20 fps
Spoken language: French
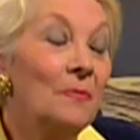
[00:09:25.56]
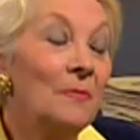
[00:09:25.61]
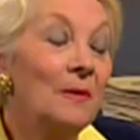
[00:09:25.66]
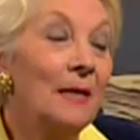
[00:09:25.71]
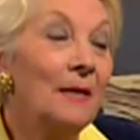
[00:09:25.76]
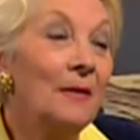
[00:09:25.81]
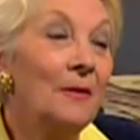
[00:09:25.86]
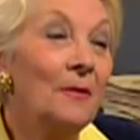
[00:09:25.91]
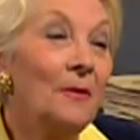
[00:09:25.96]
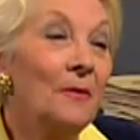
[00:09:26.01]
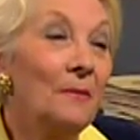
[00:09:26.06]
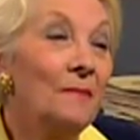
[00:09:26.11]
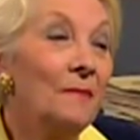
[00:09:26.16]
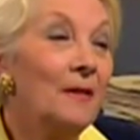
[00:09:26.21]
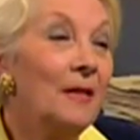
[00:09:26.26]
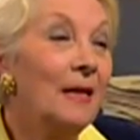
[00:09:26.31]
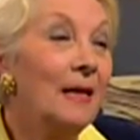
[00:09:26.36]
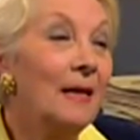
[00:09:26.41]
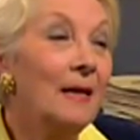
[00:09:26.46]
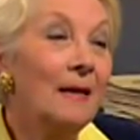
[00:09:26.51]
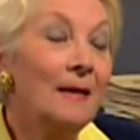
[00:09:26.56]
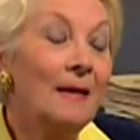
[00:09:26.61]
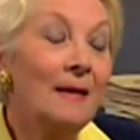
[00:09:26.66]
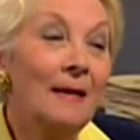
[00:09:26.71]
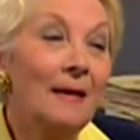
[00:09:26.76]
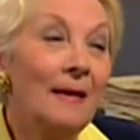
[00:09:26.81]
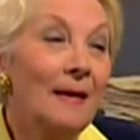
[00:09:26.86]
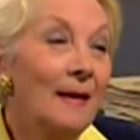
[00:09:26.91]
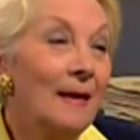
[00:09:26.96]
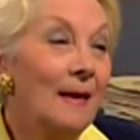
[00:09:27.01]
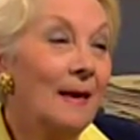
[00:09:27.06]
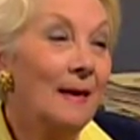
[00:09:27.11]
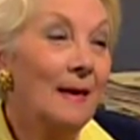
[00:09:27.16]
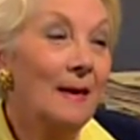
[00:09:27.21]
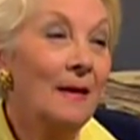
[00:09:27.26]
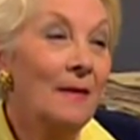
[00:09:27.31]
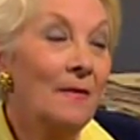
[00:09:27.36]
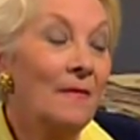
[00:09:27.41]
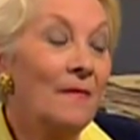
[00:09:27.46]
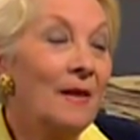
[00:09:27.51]
moi, de revenir
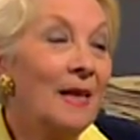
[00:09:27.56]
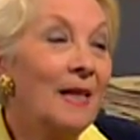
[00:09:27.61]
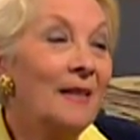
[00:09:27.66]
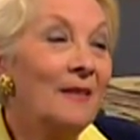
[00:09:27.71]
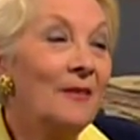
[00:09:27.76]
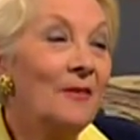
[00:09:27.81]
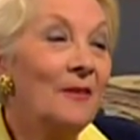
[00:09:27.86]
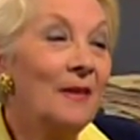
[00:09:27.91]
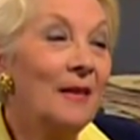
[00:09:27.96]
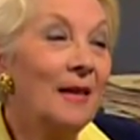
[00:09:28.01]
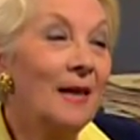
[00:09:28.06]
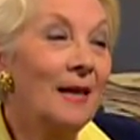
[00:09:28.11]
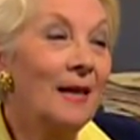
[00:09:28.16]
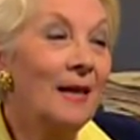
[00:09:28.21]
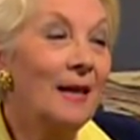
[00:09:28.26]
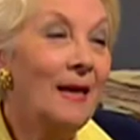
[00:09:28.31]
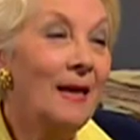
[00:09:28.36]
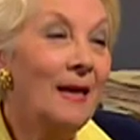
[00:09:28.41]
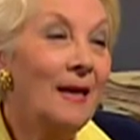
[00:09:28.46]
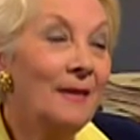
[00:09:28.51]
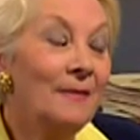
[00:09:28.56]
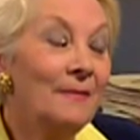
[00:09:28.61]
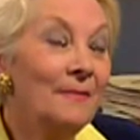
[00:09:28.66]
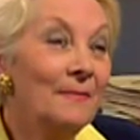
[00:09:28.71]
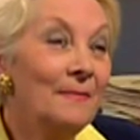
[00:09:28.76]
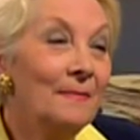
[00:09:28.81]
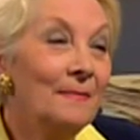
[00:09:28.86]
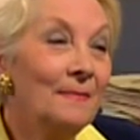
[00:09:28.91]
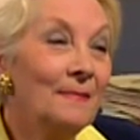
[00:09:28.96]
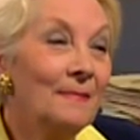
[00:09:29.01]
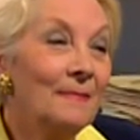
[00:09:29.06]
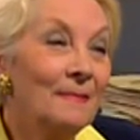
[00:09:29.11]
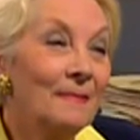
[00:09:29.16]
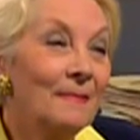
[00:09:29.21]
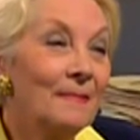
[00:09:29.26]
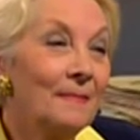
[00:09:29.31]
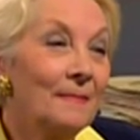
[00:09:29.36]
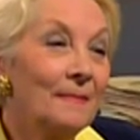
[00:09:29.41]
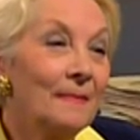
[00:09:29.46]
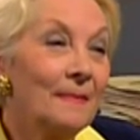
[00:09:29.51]
20 ans en arrière. Qu'est-ce
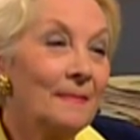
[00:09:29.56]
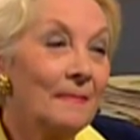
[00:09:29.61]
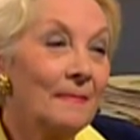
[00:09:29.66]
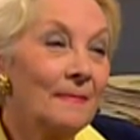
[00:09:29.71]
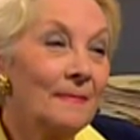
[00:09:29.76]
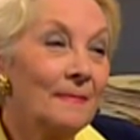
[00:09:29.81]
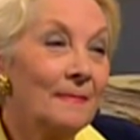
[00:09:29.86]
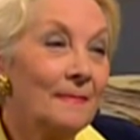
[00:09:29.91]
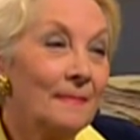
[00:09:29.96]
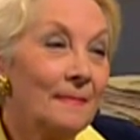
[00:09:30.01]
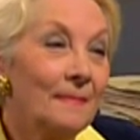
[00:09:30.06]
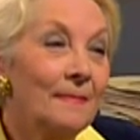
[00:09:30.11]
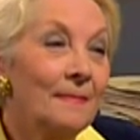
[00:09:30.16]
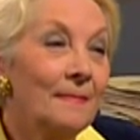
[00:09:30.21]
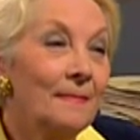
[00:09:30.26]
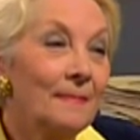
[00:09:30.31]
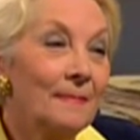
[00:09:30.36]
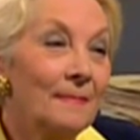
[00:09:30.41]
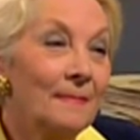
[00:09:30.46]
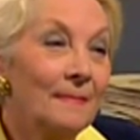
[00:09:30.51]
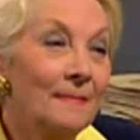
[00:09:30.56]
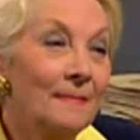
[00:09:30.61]
que ça te fait exactement